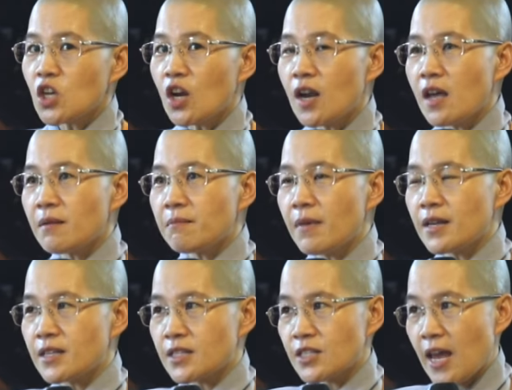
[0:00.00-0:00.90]
cho
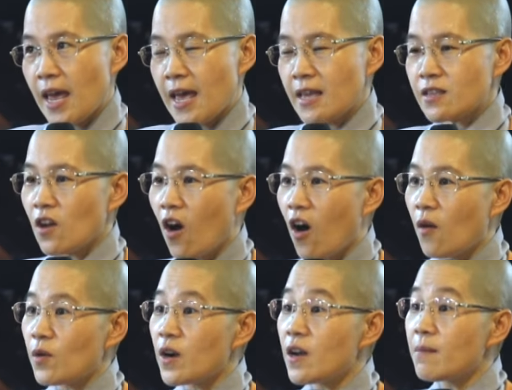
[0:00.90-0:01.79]
nên mình sẽ
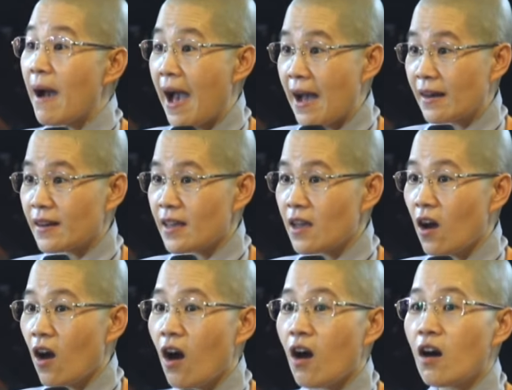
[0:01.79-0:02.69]
chọn người bạn
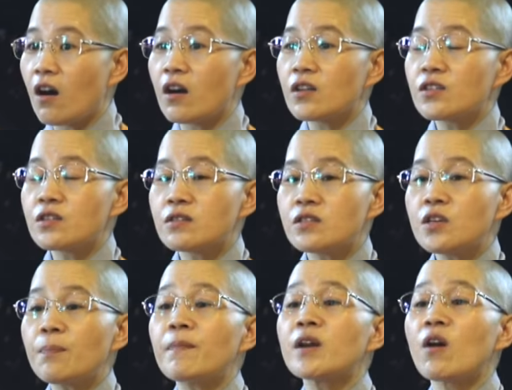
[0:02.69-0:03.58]
để họ
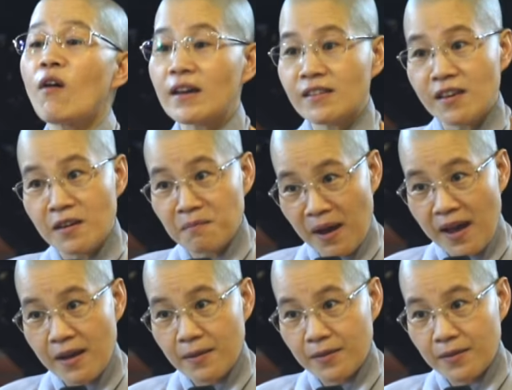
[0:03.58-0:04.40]
giúp mình hoàn thiện